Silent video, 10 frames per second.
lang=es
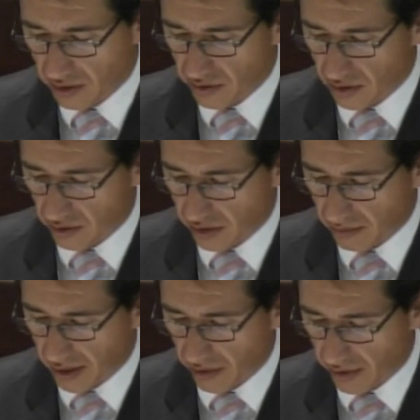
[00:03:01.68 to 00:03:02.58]
de los
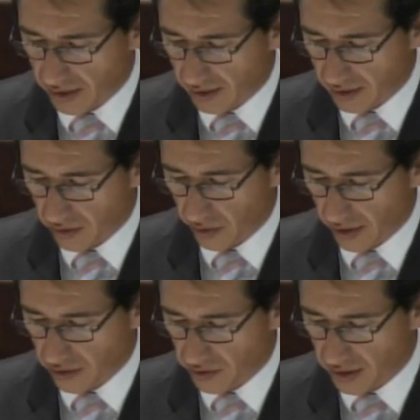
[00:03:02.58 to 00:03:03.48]
Trabajadores y la
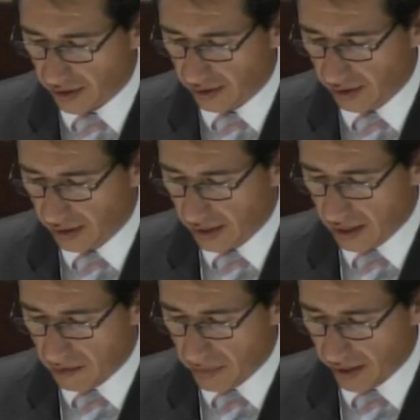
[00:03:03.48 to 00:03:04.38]
Seguridad Social
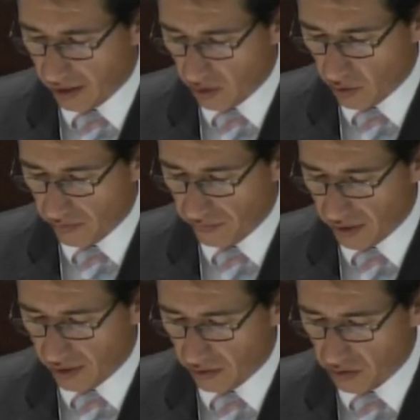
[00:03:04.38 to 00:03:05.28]
y para que lo
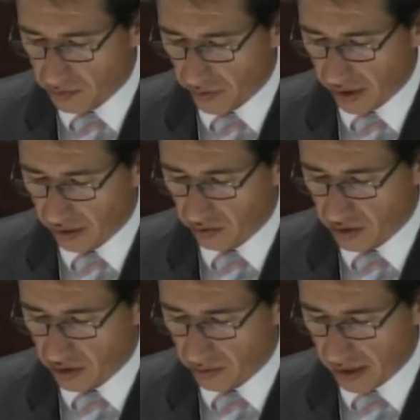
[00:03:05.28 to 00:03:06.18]
unifique con los proyectos
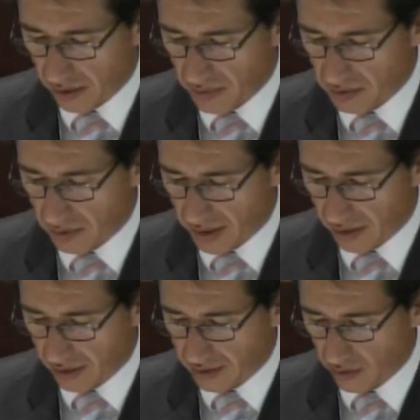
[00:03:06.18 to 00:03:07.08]
que sobre la misma
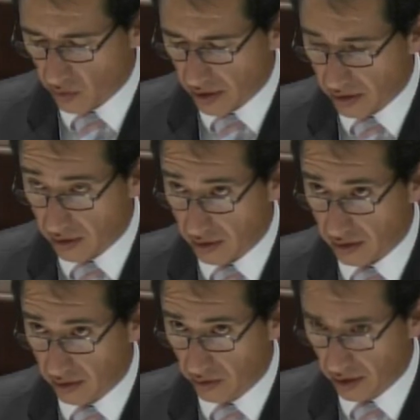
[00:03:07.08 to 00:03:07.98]
materia se encuentra
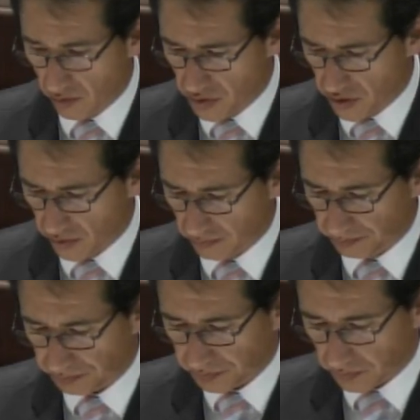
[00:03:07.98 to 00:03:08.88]
tratando la Comisión
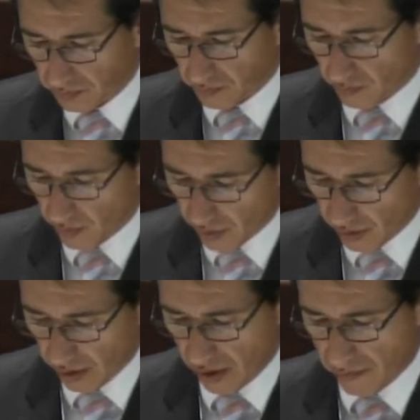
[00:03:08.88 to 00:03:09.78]

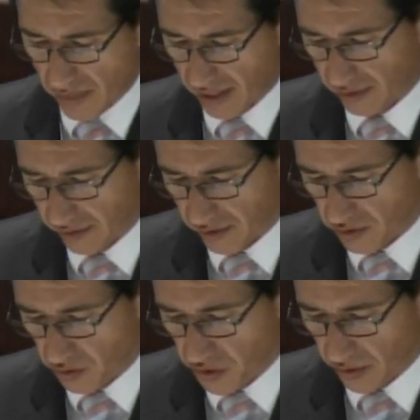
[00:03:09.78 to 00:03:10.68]
mediante
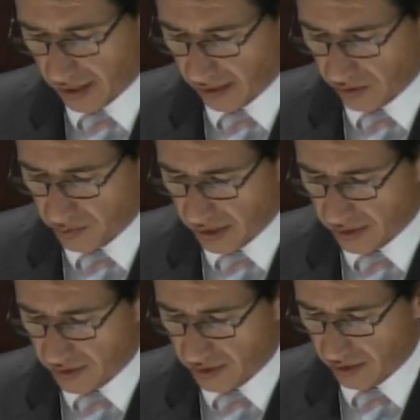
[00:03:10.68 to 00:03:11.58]
resolución CAL
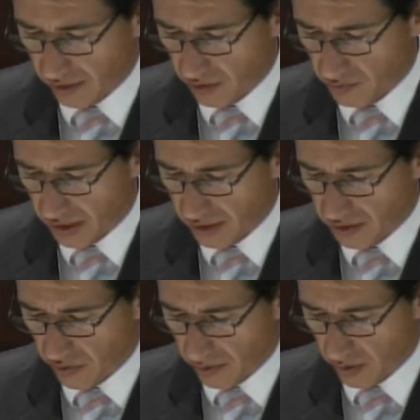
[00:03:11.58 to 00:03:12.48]

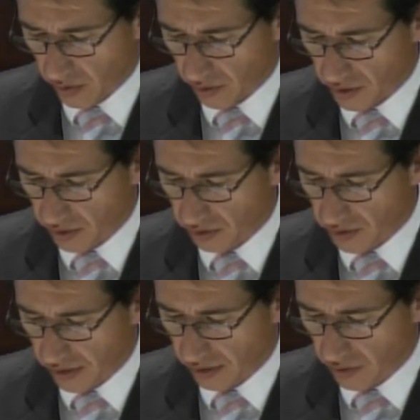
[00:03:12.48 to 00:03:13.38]

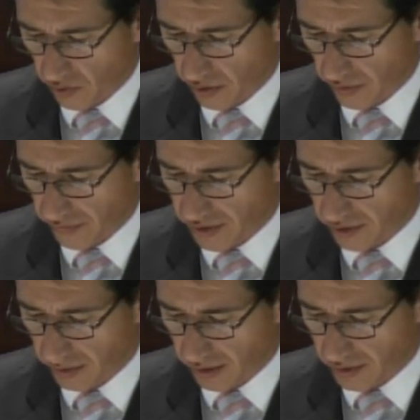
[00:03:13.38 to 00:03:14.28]
2017-2019-431 de
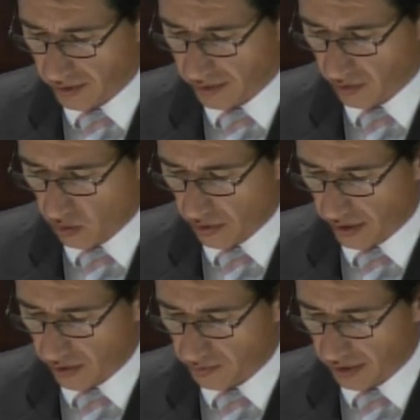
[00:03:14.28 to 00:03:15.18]
fecha 26 de julio
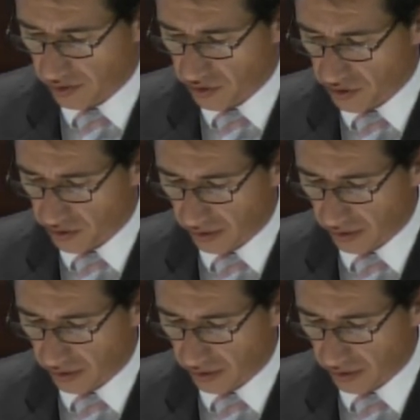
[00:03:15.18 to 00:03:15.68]
de 2018,